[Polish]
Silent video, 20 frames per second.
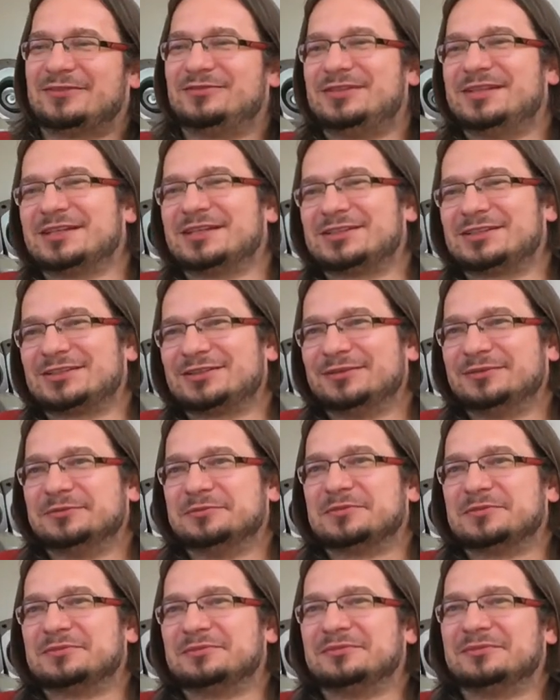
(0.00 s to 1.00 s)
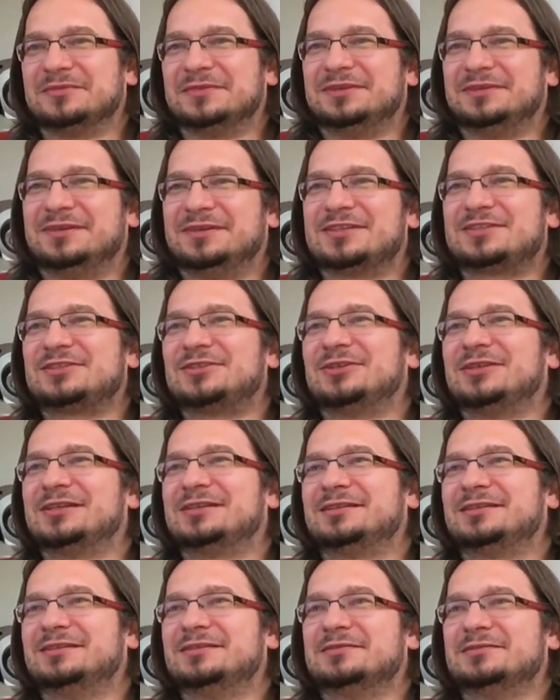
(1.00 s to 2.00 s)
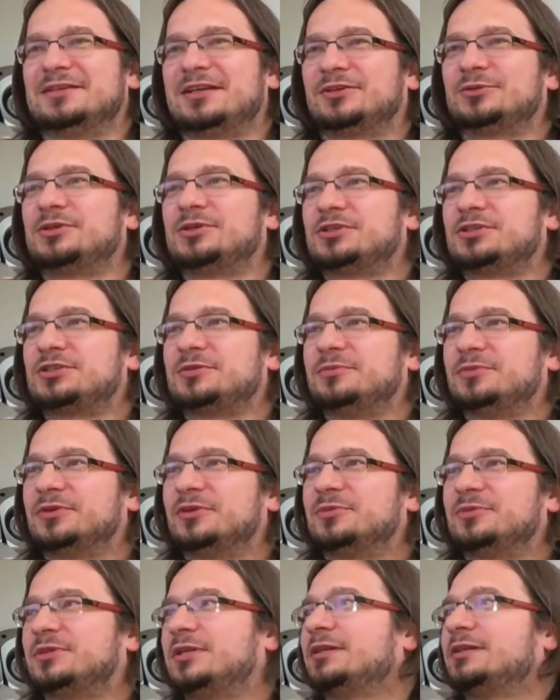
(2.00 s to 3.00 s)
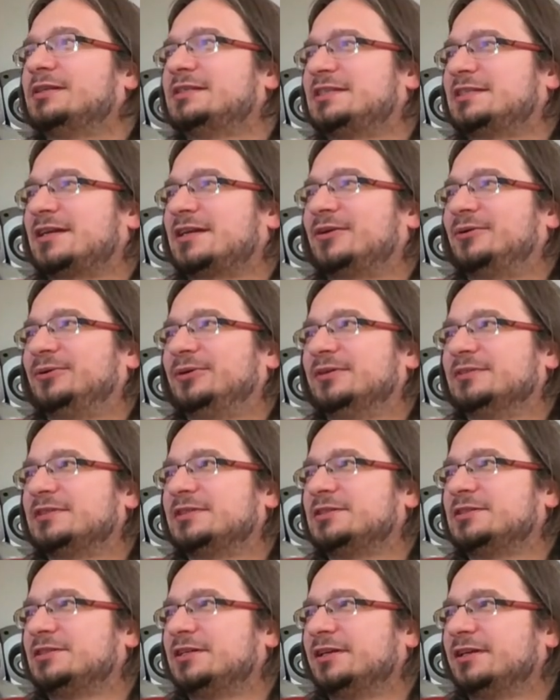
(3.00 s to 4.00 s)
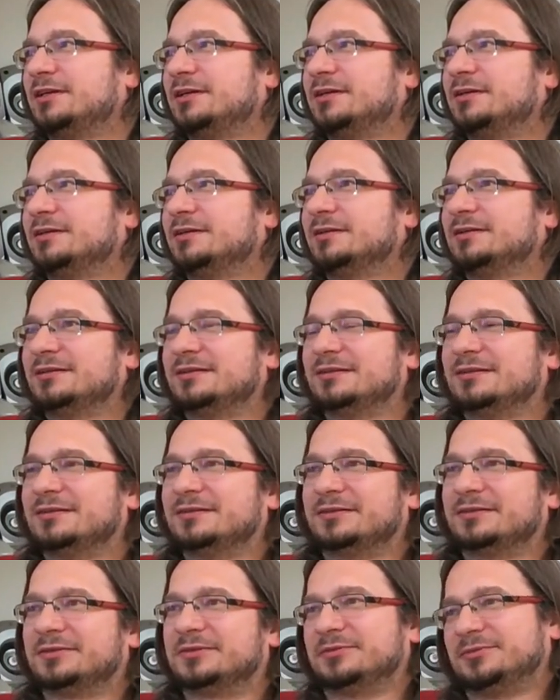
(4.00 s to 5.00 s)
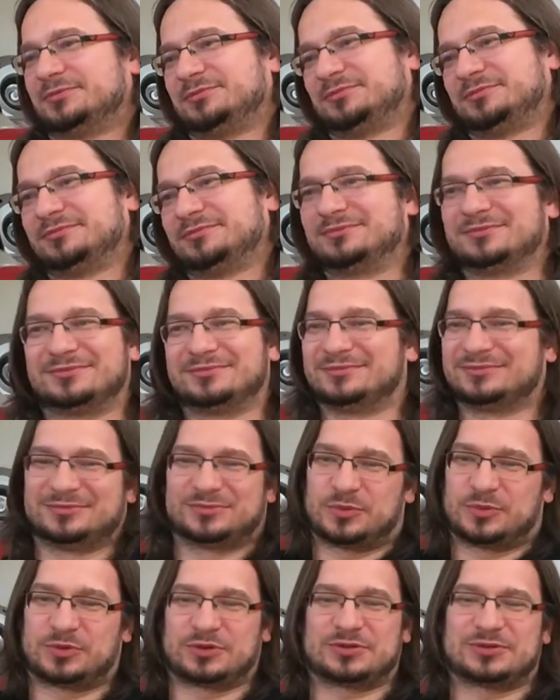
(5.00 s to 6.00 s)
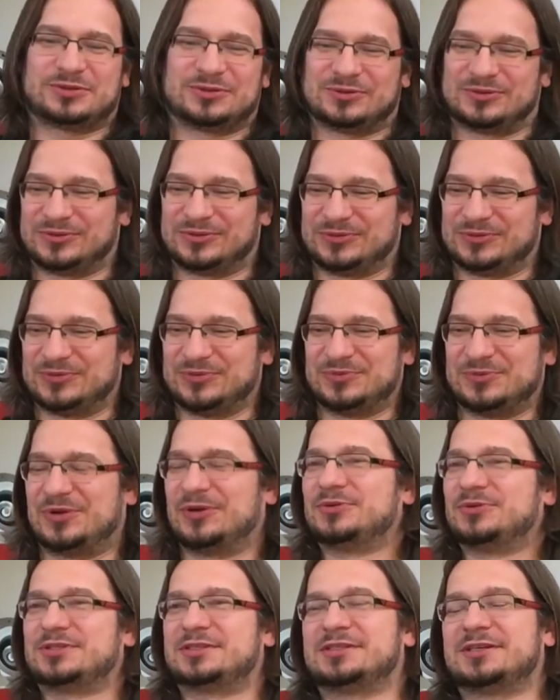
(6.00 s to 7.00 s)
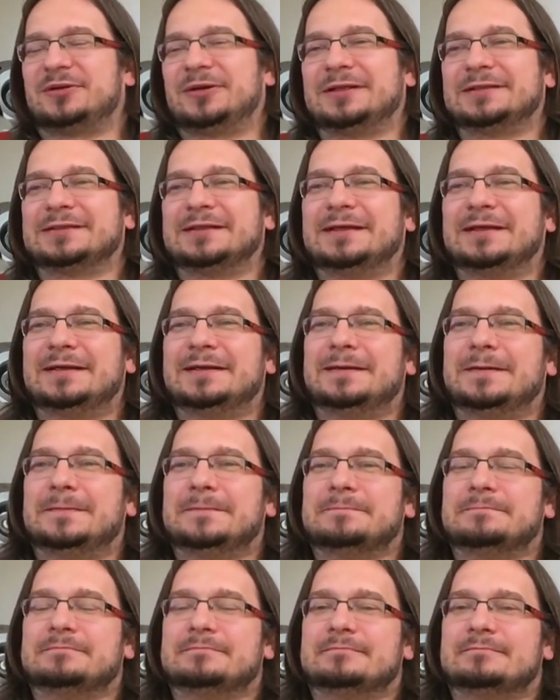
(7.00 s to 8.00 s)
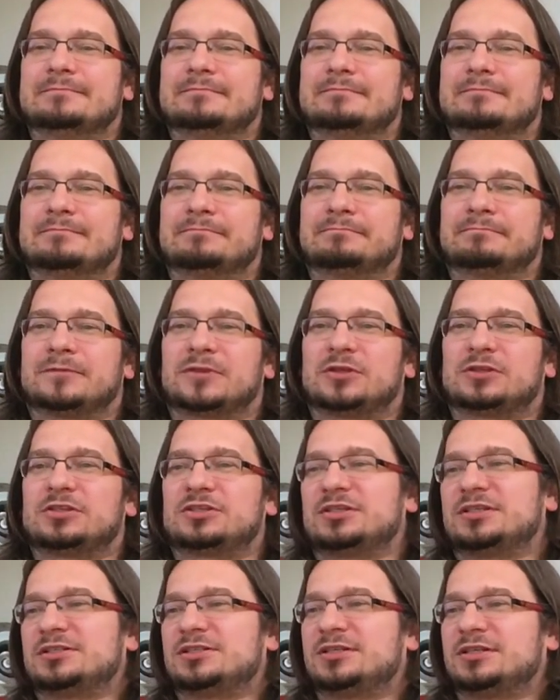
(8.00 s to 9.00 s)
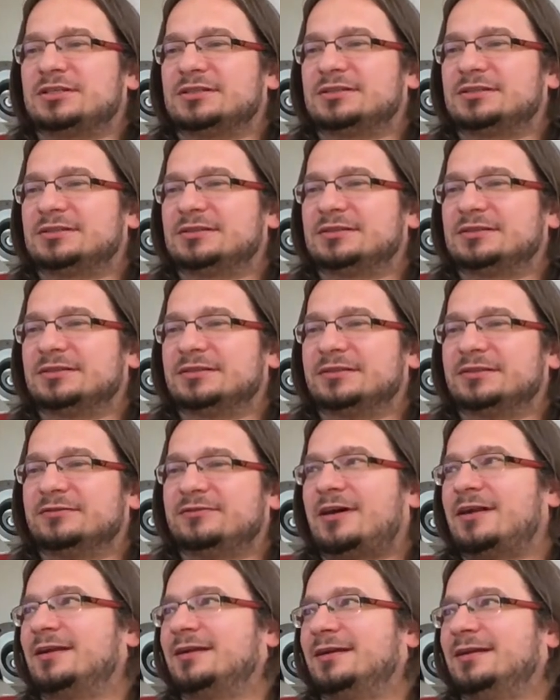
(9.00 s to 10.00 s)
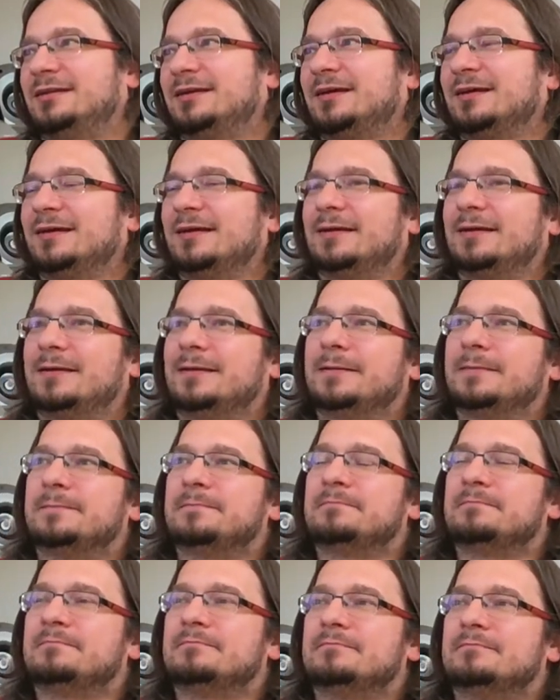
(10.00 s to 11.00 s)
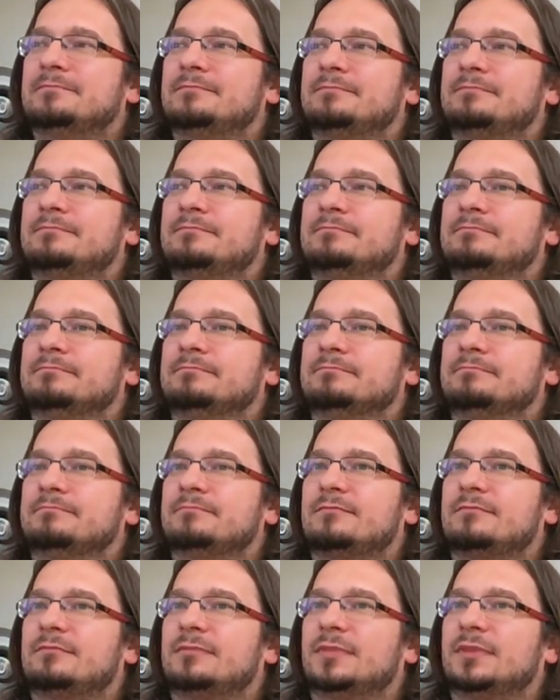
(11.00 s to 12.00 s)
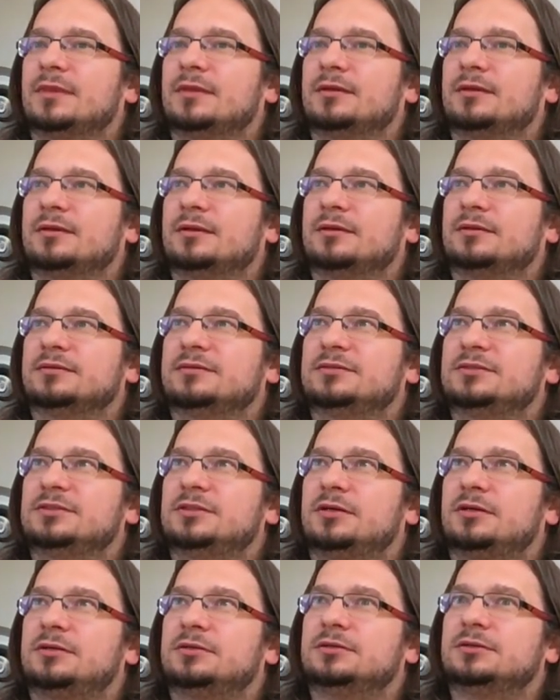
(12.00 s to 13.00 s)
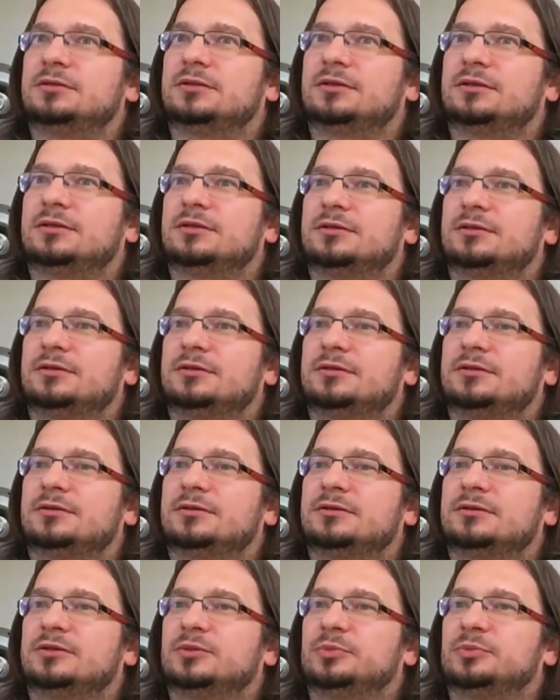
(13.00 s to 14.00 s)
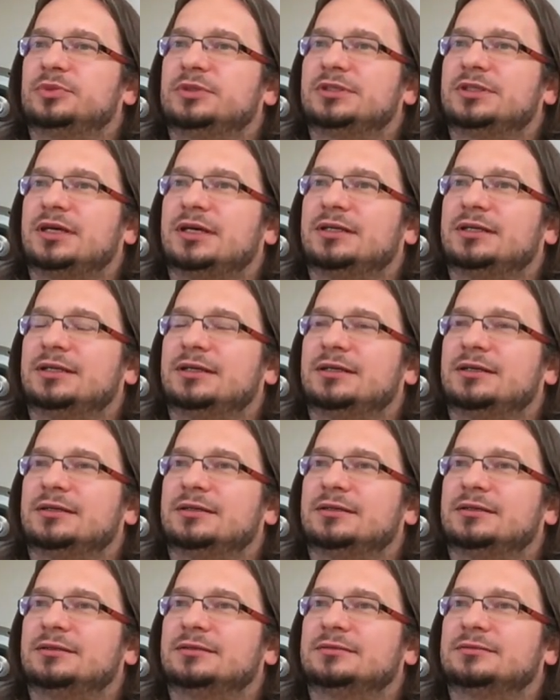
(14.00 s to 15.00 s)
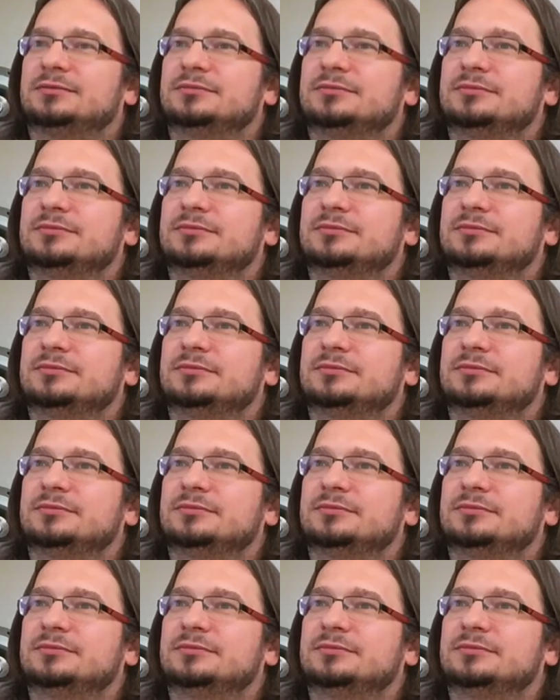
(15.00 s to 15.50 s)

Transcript: jak widać, jest to na, niektóre rzeczy mogą być na tyle zaskakujące, że po prostu mogą zadziałać. To też jest część y, walki, tak. Mhm. Co do pytania